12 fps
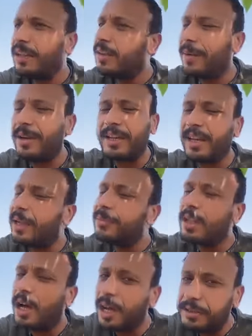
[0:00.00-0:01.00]
طبعا الكلام
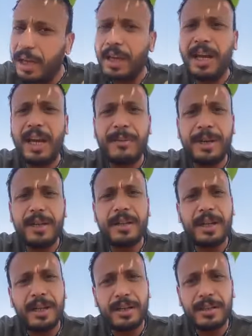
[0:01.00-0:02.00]
ده خطا اعمل
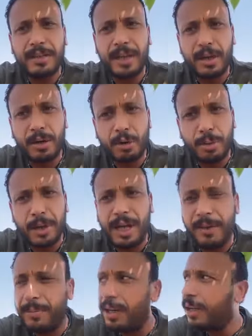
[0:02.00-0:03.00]
التجربه
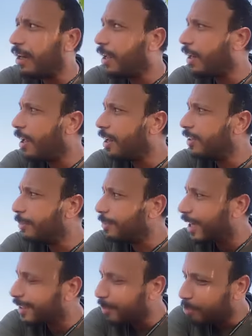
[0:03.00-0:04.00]
اعمل الخلطه
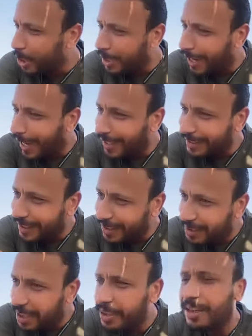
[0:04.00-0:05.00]
بتاعتك بشكل عادي
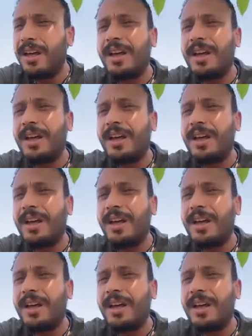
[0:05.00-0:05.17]
جدا